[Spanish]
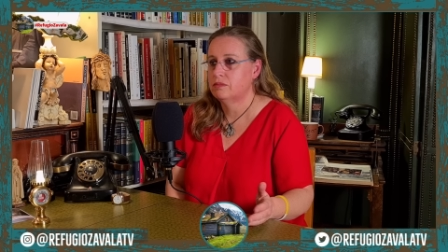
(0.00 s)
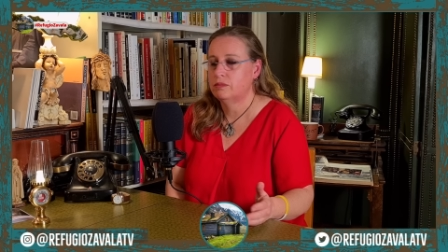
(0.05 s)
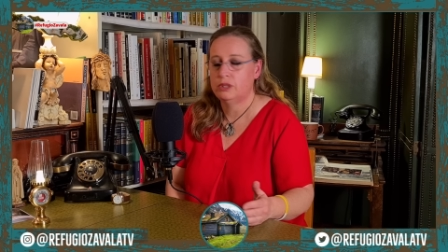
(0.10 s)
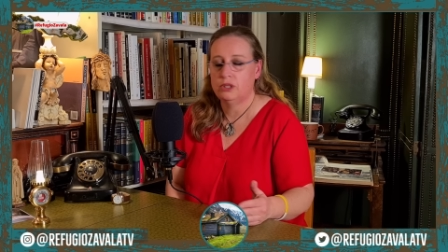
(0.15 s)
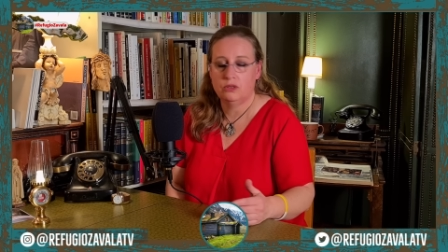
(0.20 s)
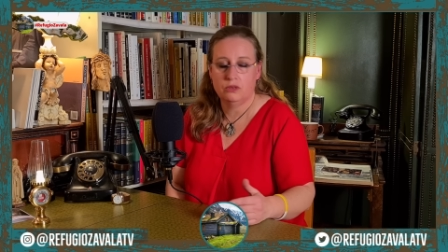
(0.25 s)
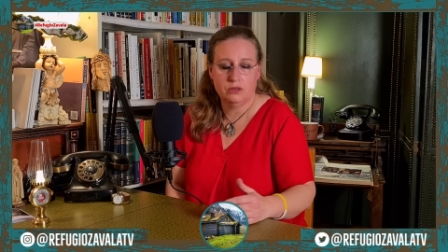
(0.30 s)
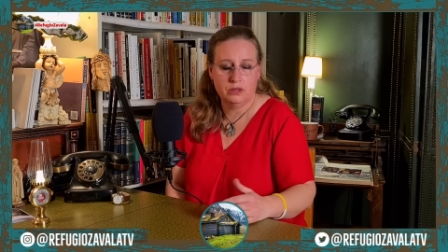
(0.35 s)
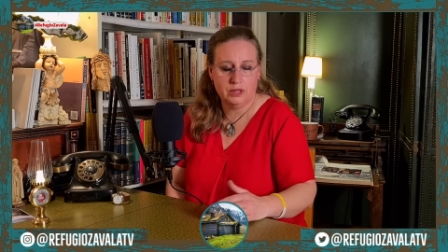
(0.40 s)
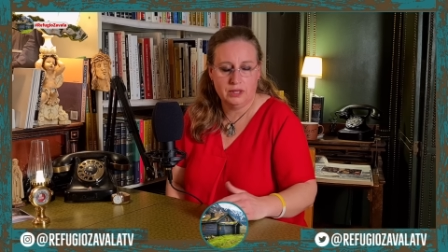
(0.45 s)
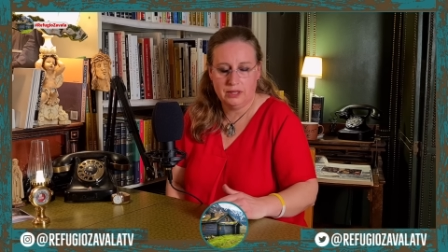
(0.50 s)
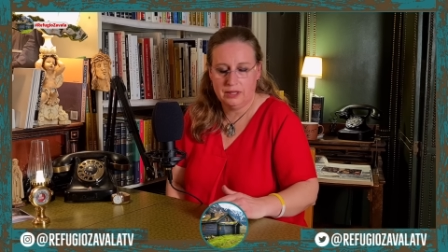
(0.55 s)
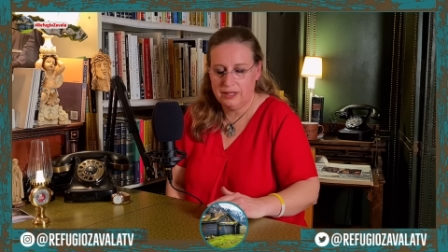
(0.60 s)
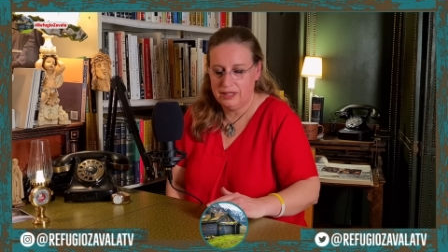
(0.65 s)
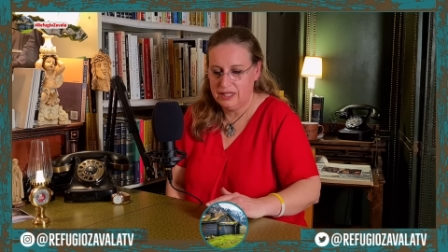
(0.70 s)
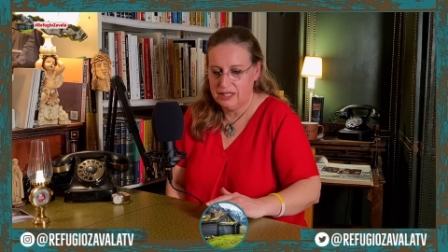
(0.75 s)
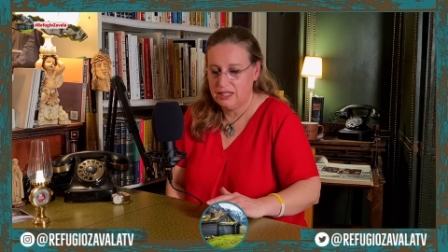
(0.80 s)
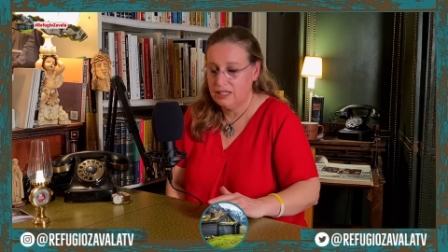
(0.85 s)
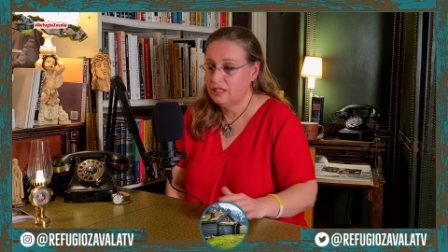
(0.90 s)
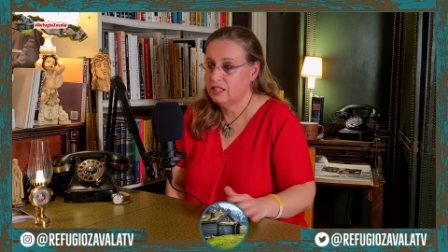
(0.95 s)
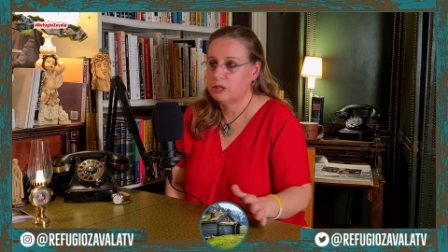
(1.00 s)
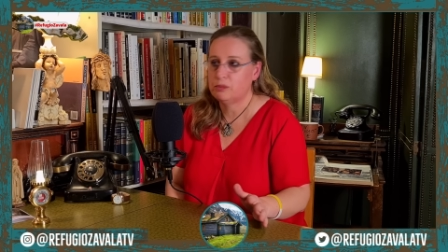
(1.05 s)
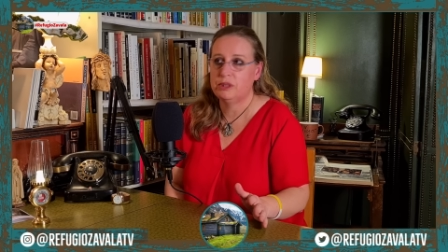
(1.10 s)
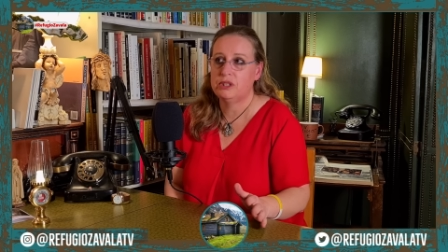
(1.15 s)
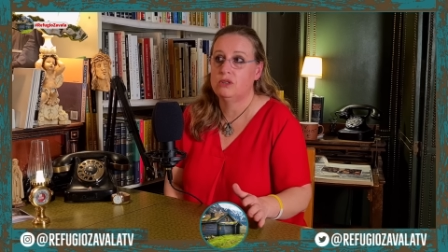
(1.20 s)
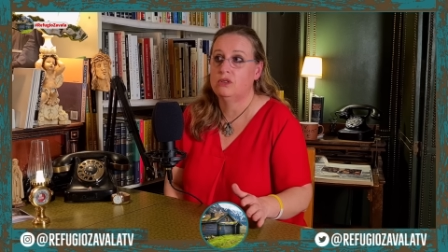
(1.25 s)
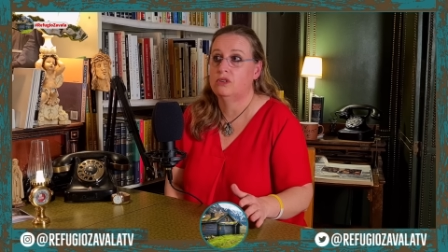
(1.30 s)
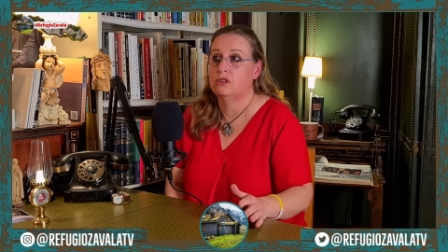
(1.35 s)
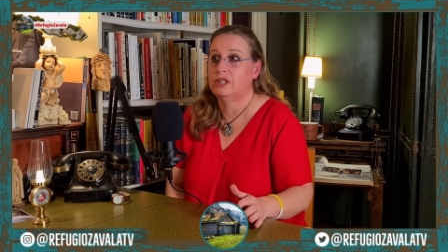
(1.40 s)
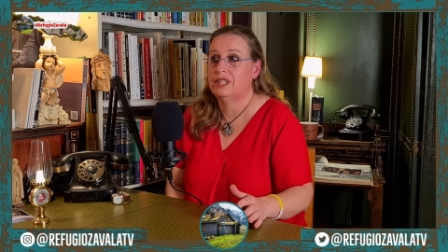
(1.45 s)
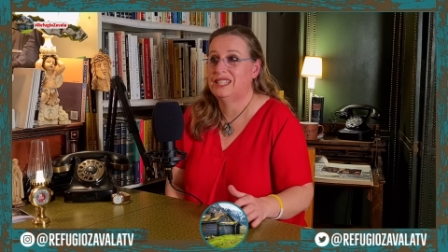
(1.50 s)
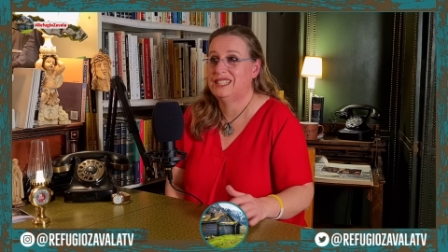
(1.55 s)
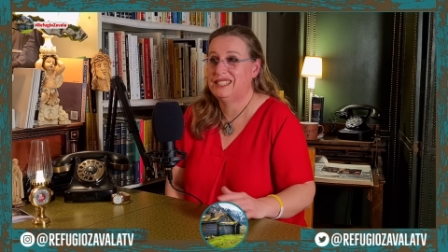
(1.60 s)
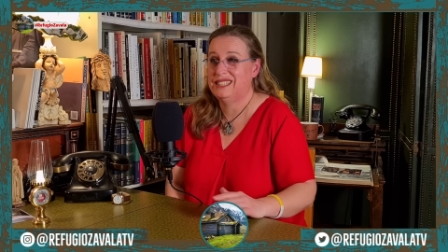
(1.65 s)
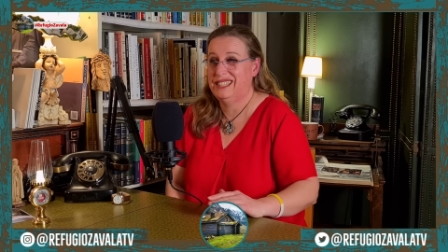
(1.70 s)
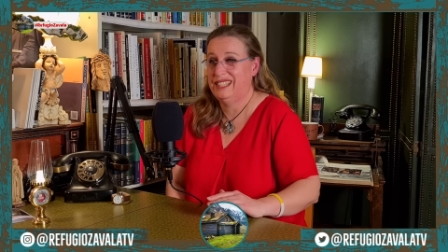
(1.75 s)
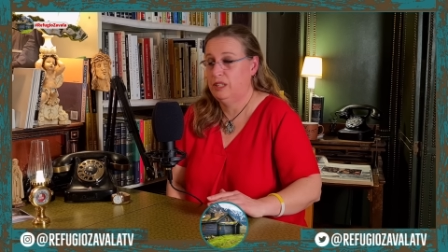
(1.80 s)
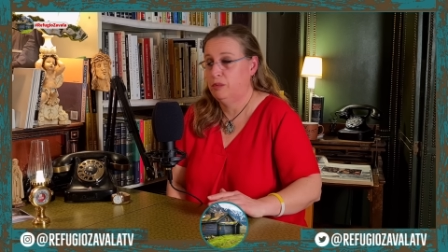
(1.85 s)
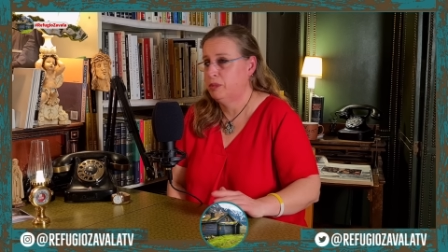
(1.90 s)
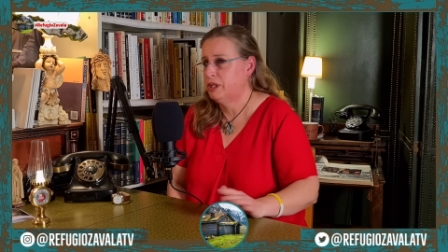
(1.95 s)
pero de distintas patologías
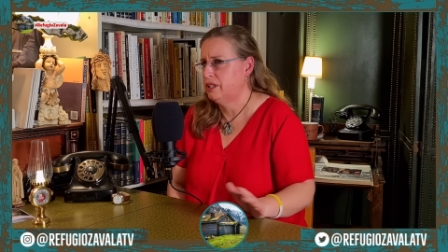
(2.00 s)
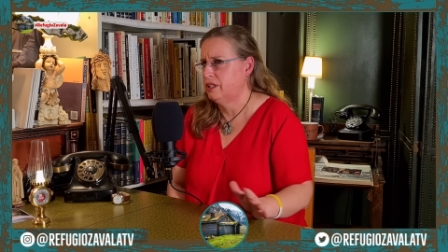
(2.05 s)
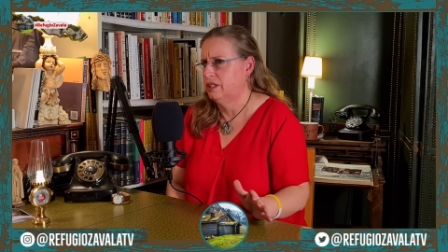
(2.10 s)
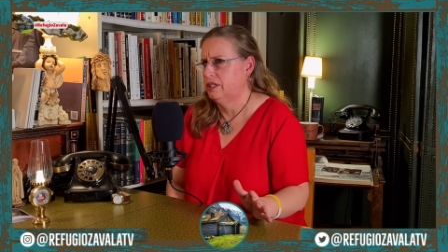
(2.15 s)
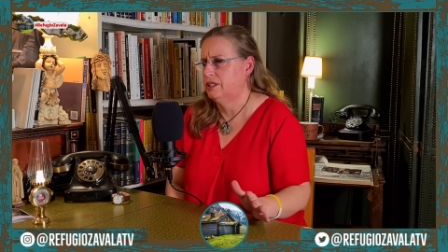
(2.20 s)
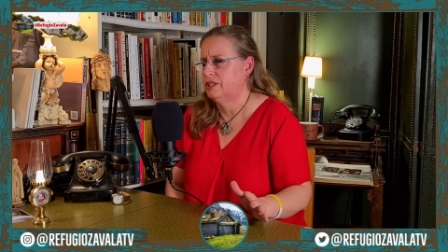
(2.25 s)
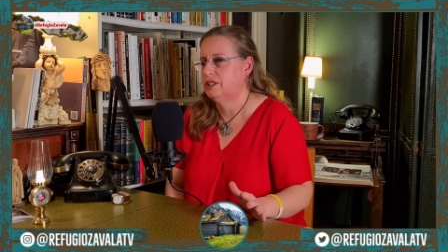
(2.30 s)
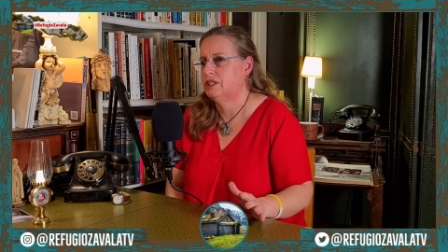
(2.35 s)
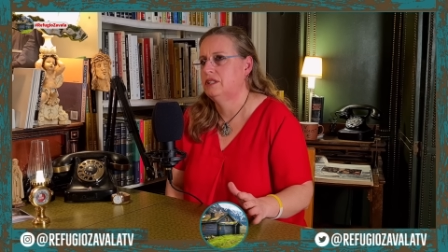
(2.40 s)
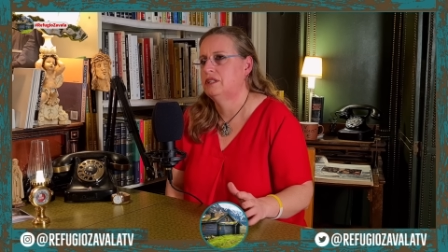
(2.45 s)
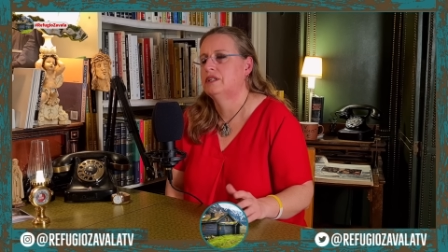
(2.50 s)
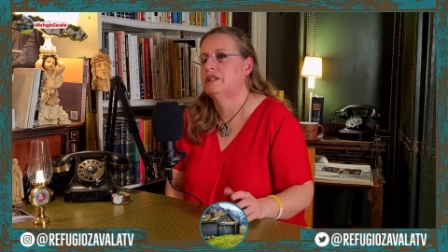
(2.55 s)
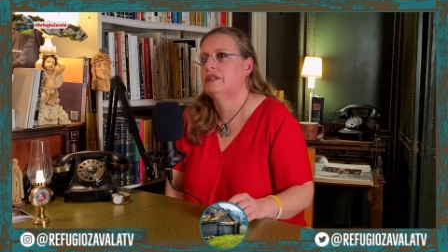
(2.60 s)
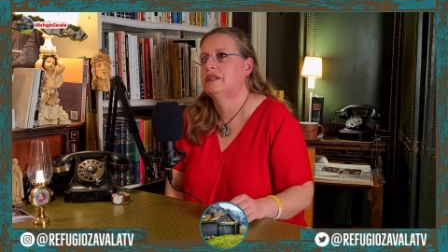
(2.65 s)
tremendas, ¿eh?